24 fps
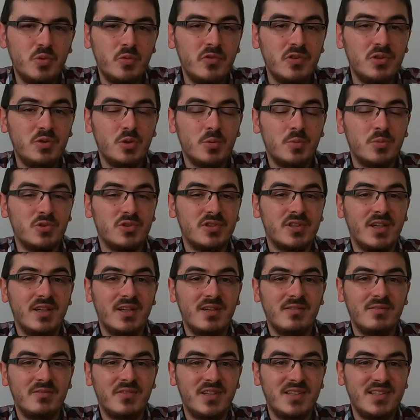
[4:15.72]
bu
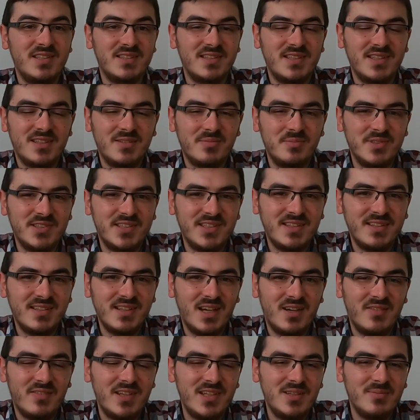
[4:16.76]
videomuzda valizlerimizin
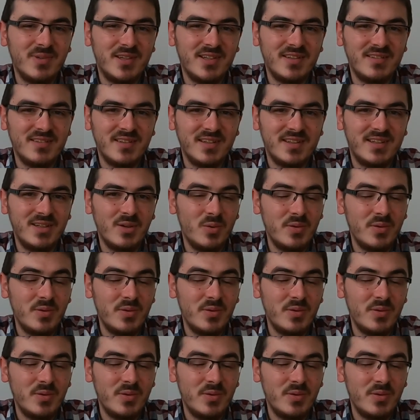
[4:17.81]
havalimanındaki